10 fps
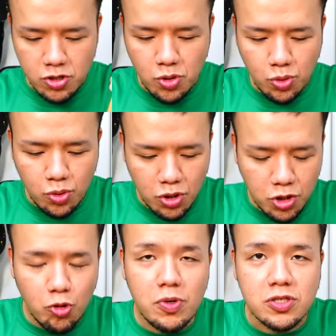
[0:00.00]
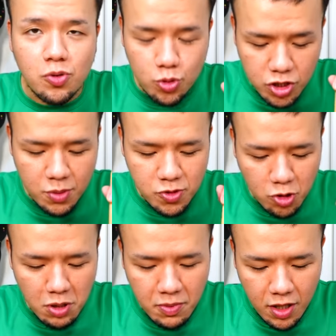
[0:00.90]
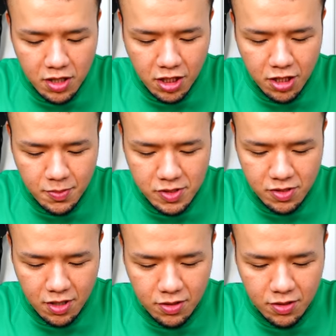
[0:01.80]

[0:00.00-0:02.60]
あちょっとひとまずこちらもそのままいただきますね。